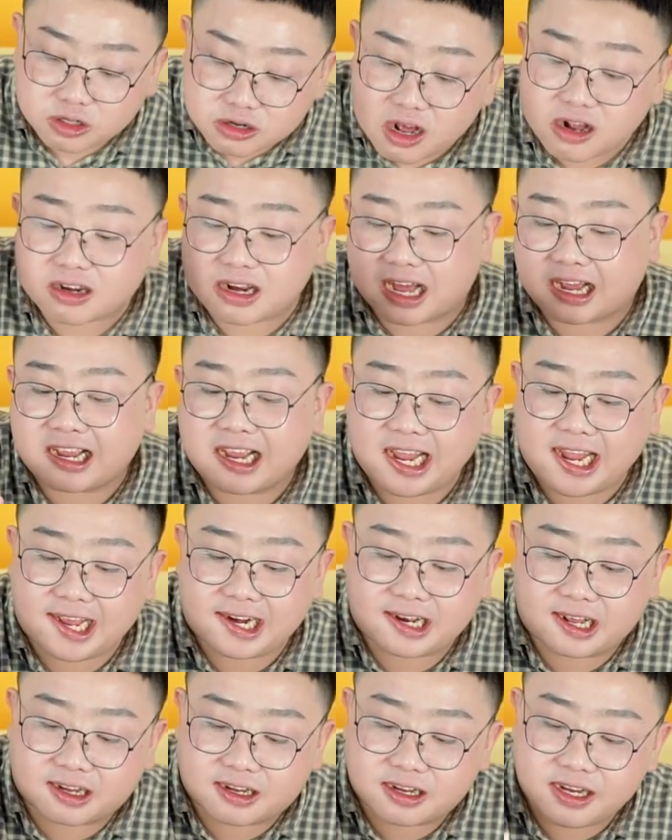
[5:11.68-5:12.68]
Rất là
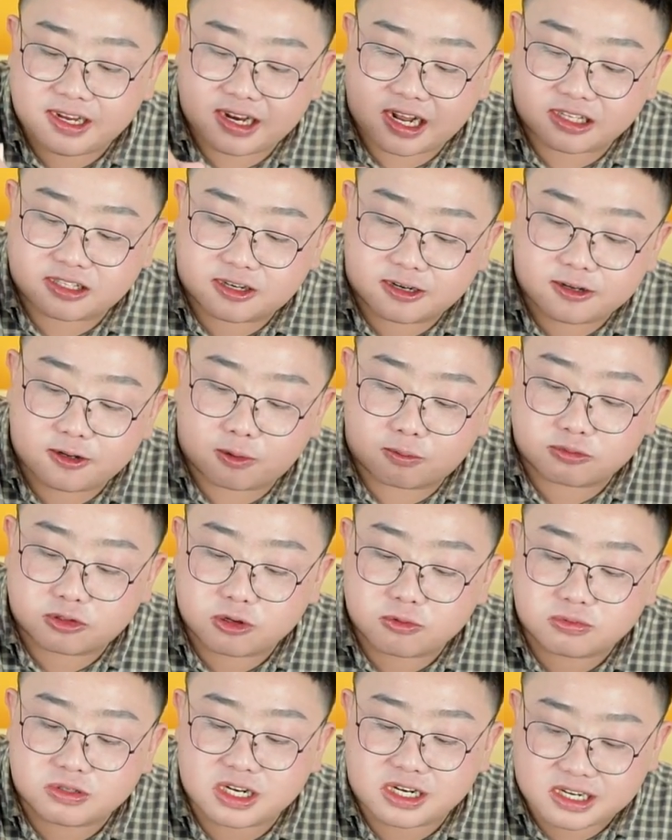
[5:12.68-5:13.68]
khen là khi đã sử dụng
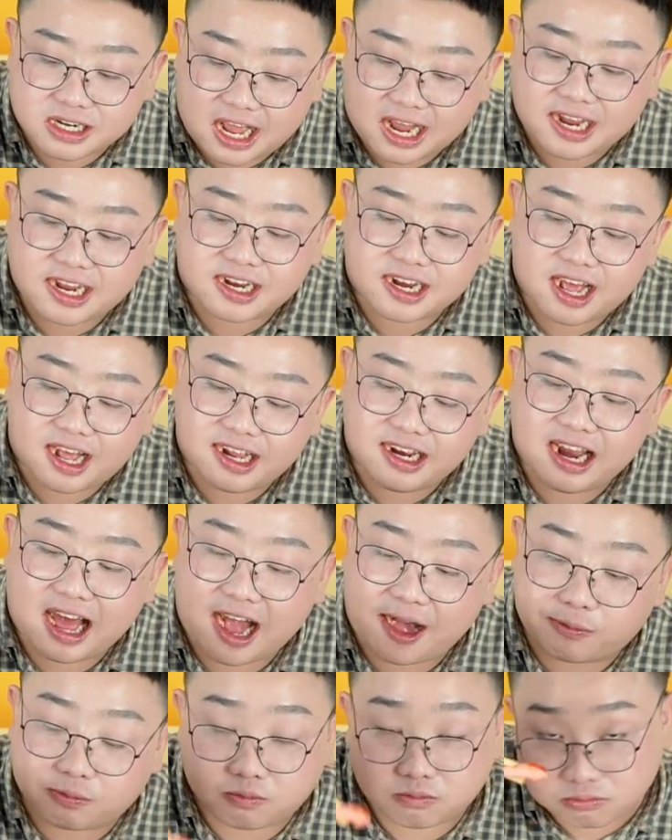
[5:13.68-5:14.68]
xúc xích này để
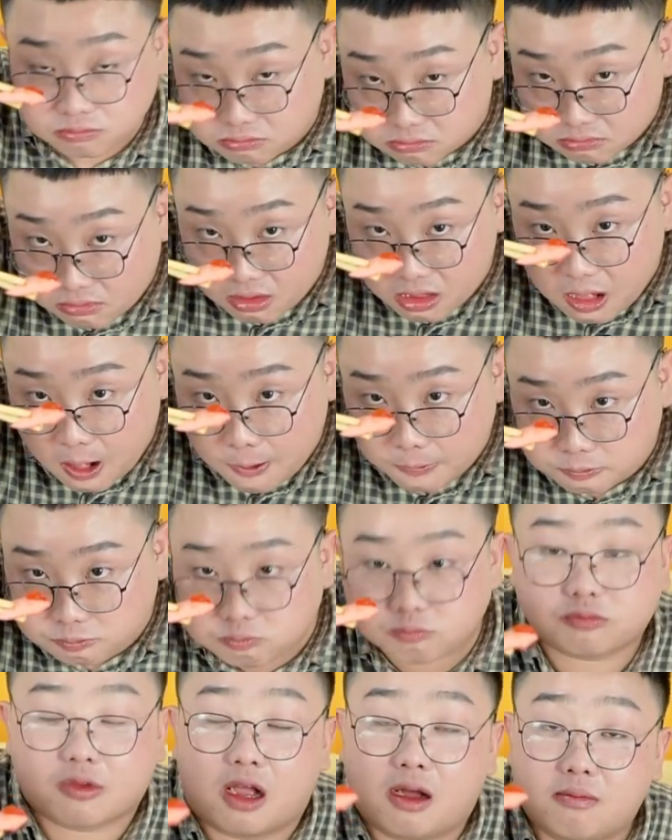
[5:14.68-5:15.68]
làm
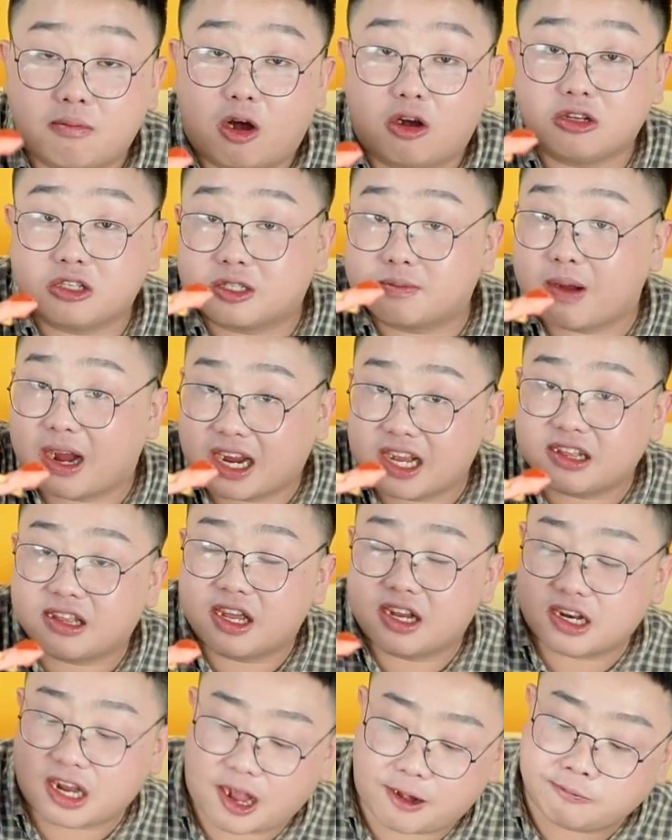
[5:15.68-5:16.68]
món
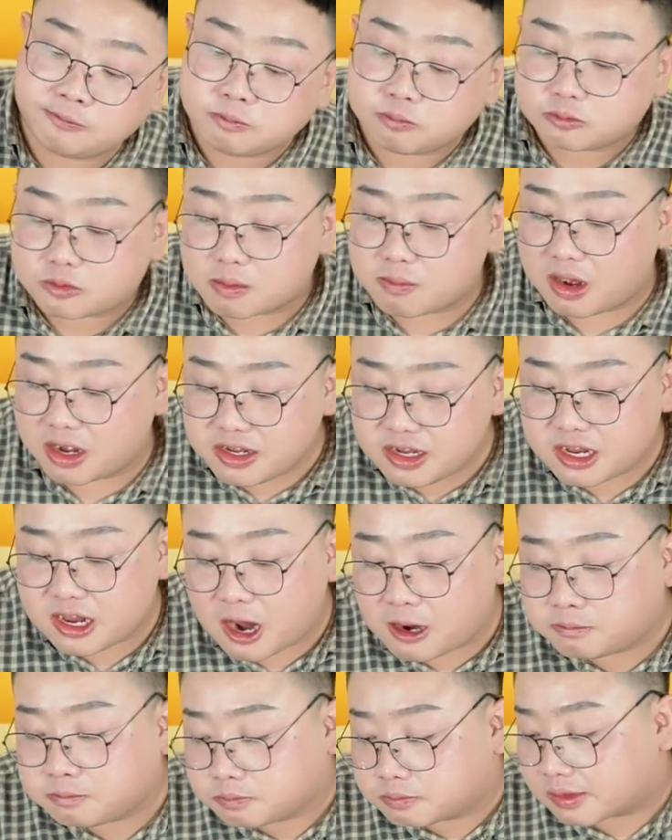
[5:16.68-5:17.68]
spaghetti này. Bởi vì
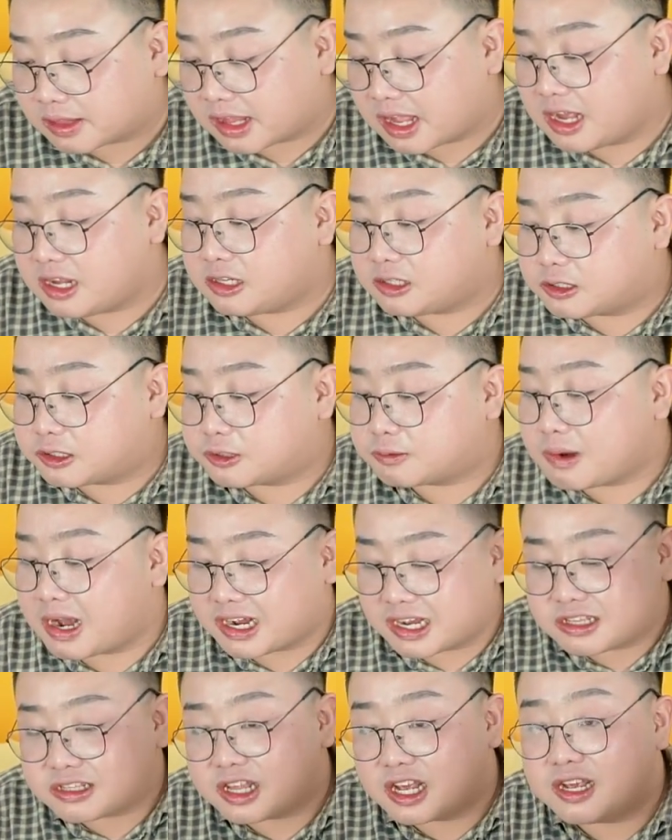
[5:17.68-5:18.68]
á, cái
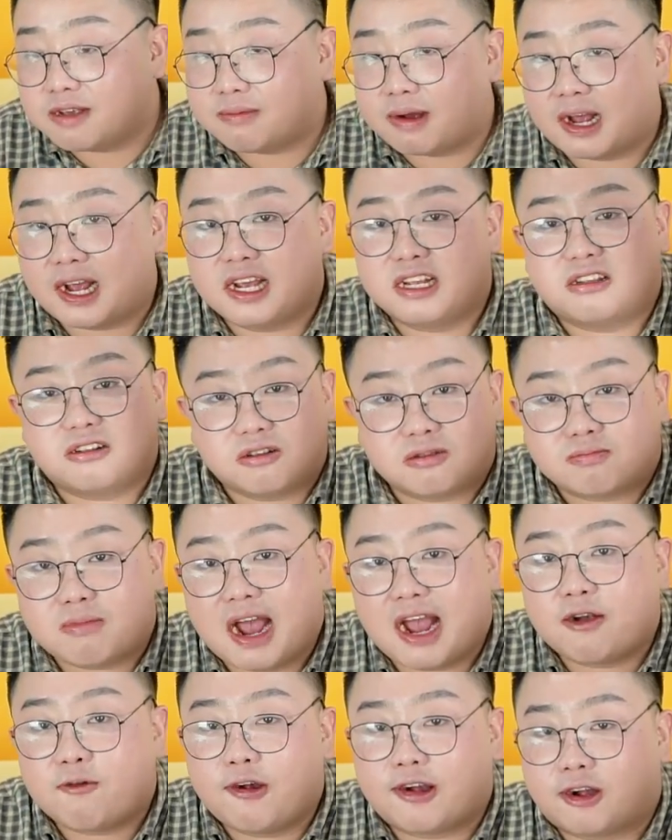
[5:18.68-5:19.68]
spaghetti mà hay thường
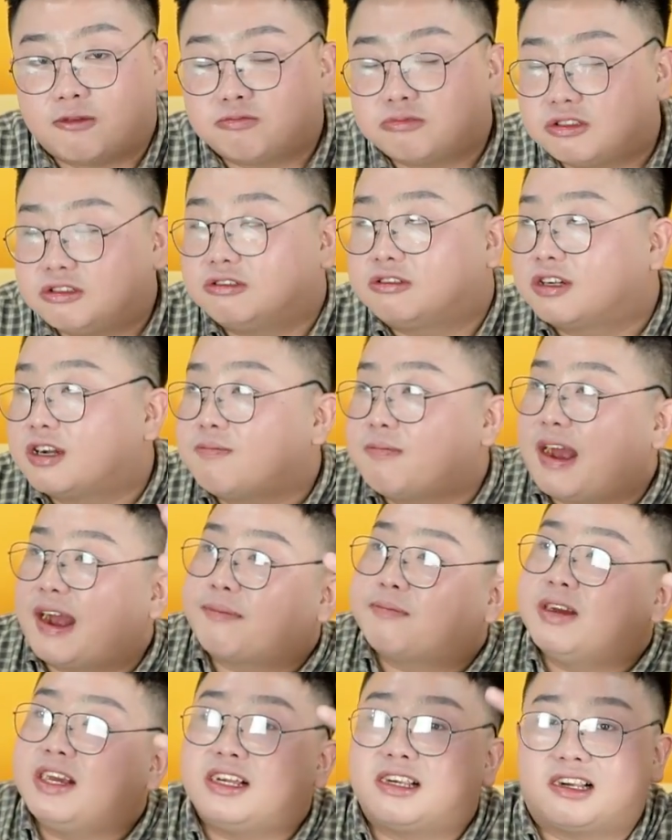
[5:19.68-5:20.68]
bán ở trong trường các
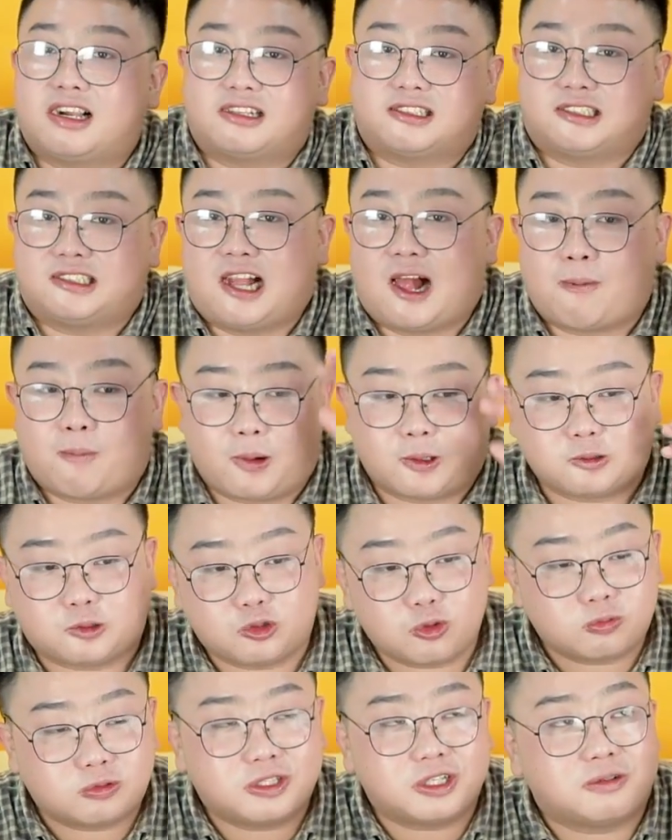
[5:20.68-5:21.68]
bạn biết là làm bằng
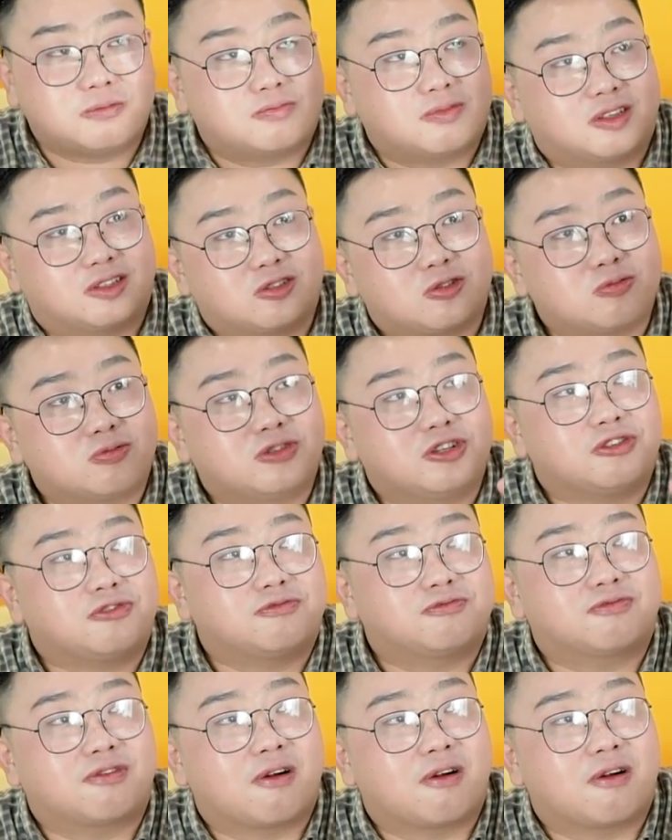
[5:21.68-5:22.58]
xúc xích, mà xúc xích